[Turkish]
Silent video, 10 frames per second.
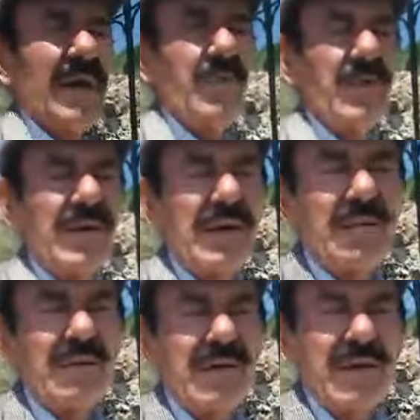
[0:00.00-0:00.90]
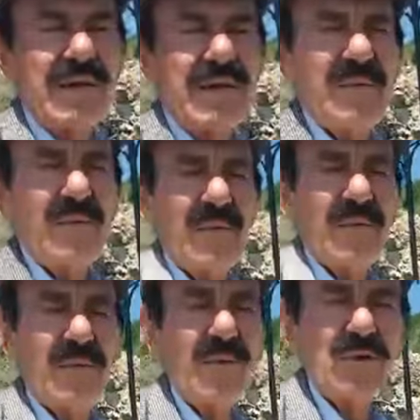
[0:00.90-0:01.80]
Haç İnkılabı'na kadar
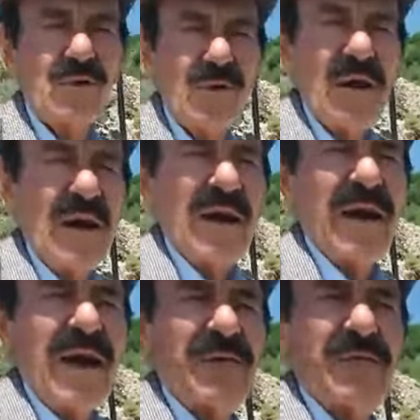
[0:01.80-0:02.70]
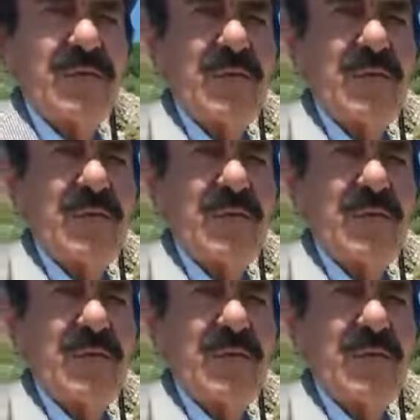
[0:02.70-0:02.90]
Poshov. Harfi